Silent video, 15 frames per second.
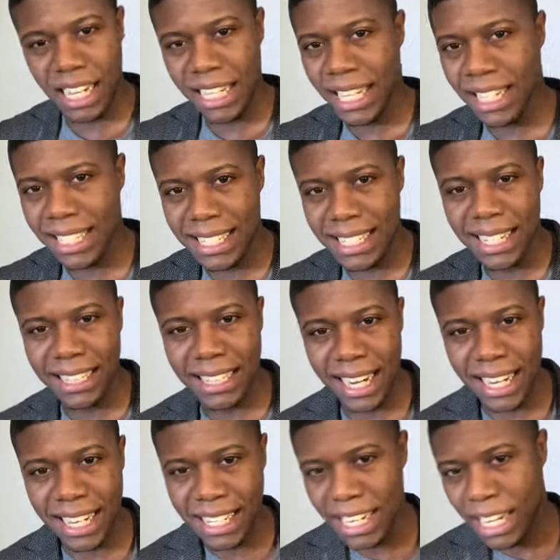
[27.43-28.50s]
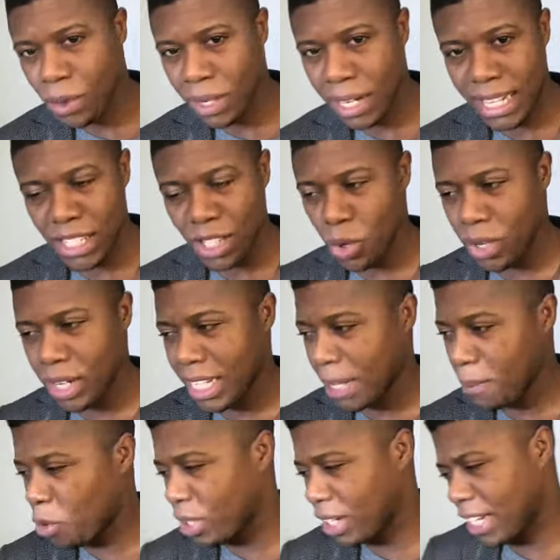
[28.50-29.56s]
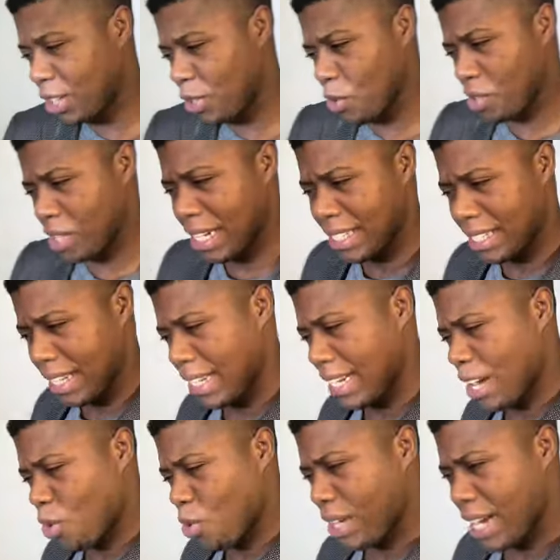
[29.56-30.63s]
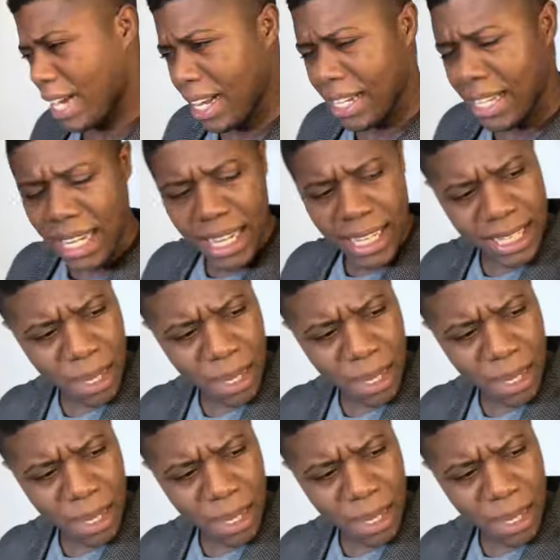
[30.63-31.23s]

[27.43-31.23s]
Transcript: Y antes de entrar en lleno en la historia de por qué Dios castiga a Onán,